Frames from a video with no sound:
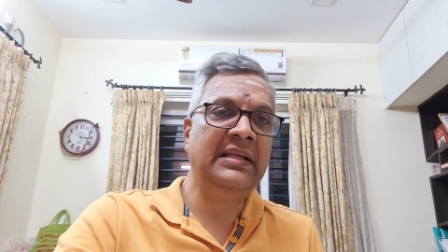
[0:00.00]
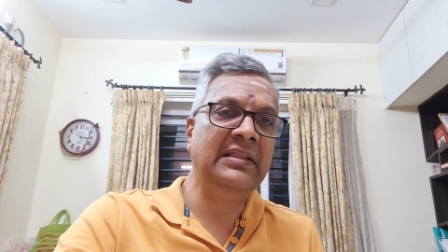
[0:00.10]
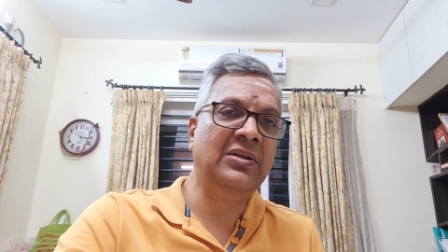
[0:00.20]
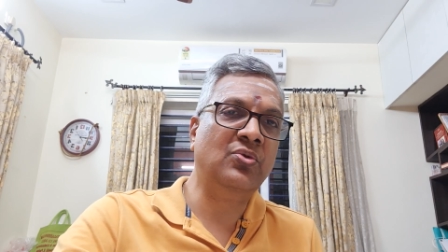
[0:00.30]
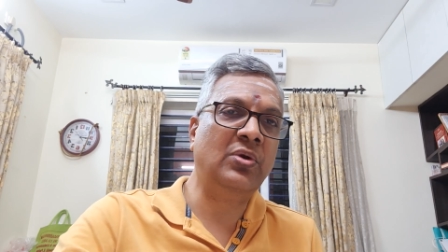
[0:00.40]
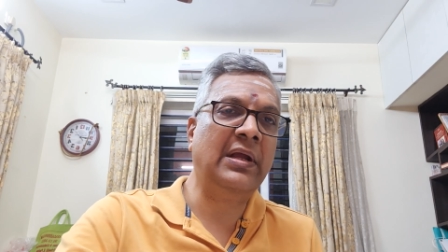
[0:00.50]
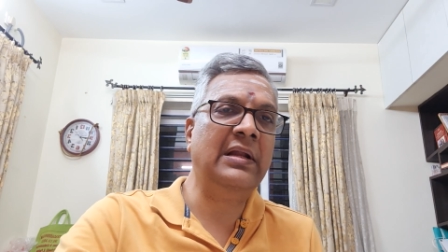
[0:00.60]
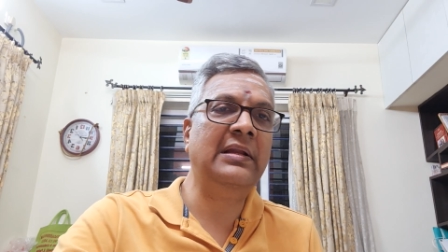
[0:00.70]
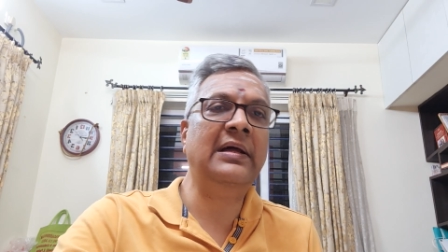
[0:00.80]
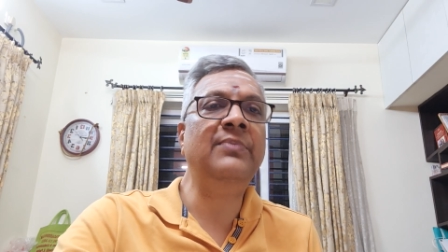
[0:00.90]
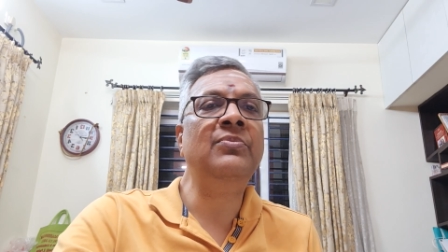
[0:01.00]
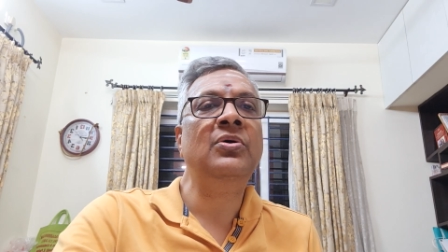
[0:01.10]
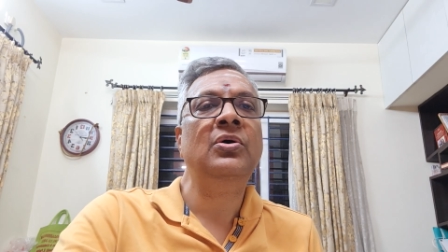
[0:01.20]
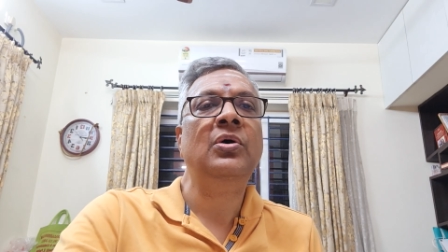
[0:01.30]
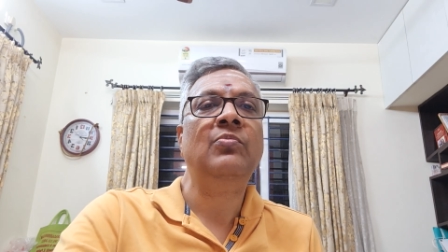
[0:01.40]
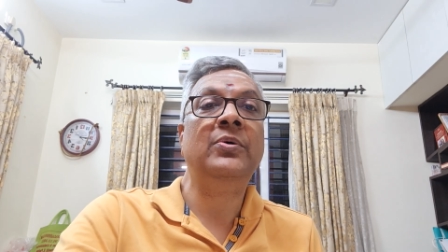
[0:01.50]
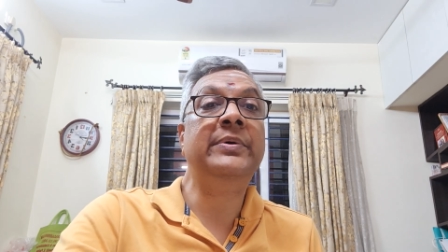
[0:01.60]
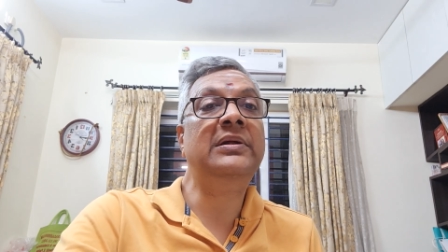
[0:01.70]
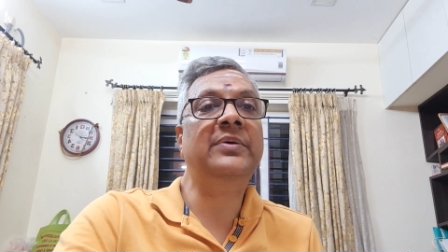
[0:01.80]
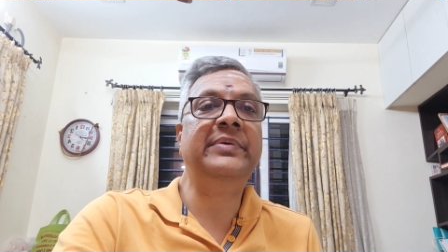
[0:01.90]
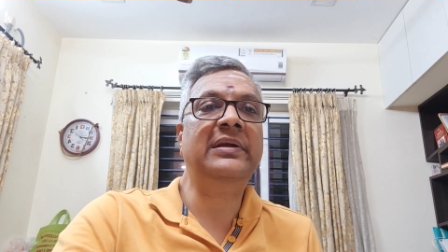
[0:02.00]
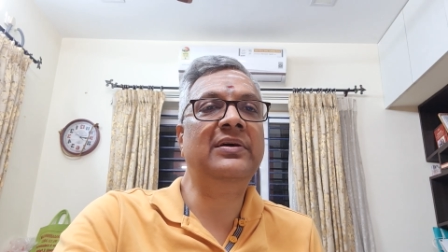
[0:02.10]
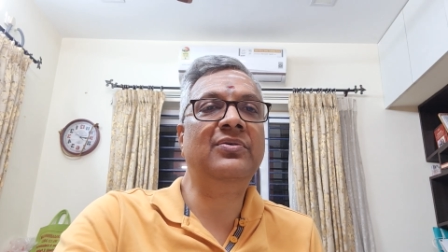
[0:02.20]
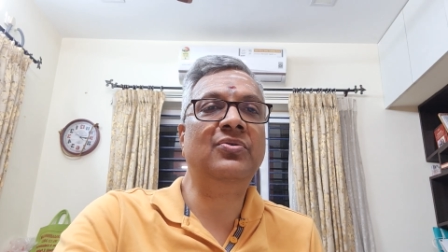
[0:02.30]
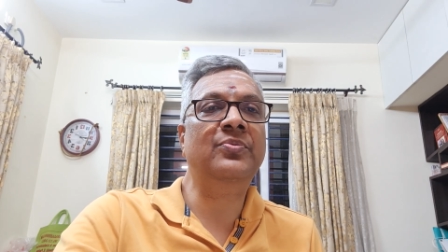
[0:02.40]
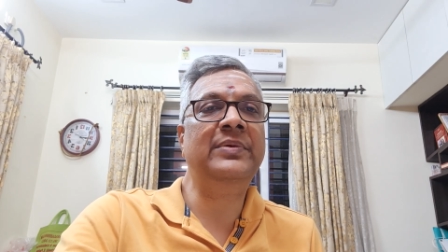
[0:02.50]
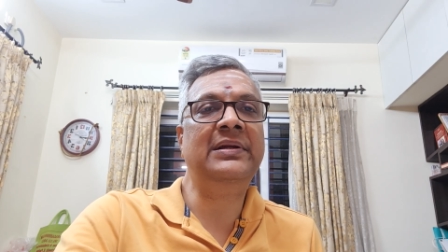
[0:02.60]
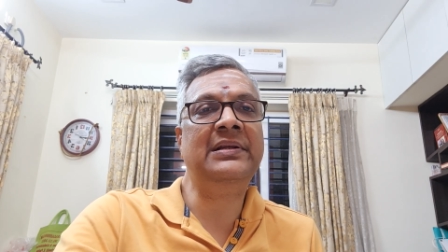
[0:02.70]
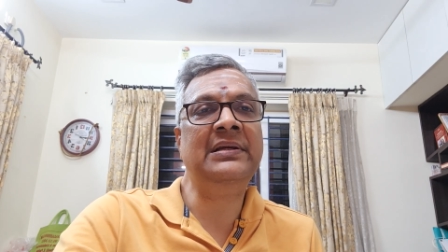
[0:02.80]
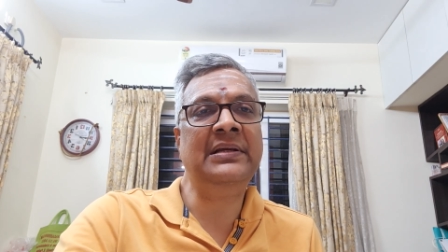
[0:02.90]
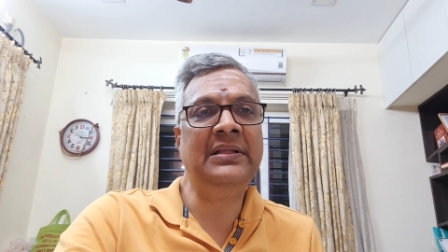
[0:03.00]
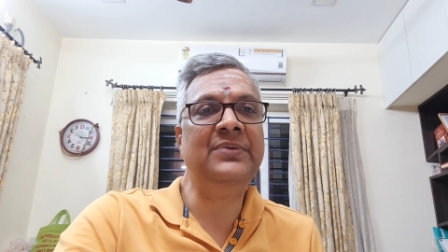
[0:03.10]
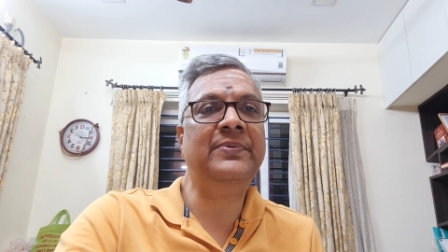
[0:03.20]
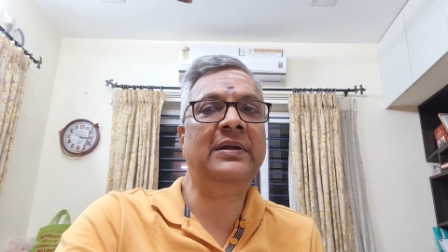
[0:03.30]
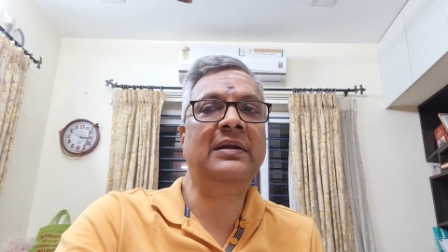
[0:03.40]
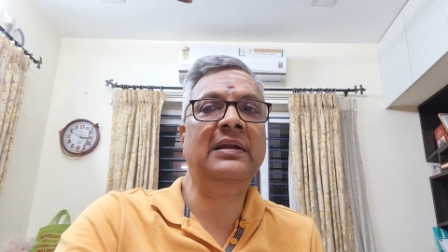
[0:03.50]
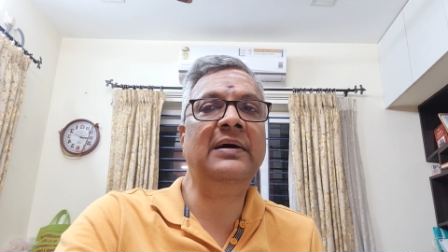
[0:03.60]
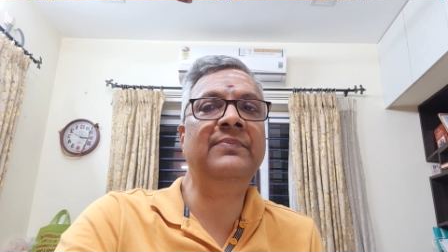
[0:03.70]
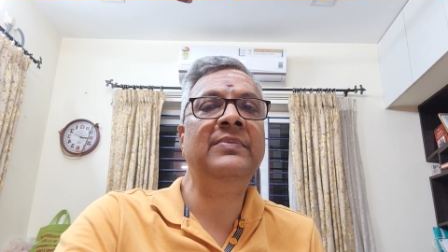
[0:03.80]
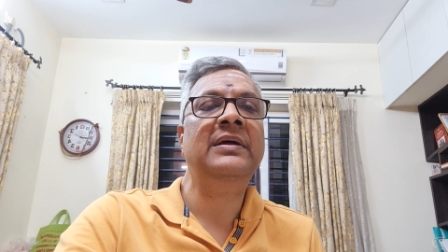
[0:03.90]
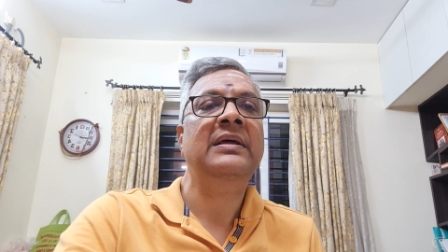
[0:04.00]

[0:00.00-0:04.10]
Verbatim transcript: இந்த துறைகளெல்லாம் மொமெண்டம் இருக்கக்கூடும் என்று எதிர்பார்க்கலாம்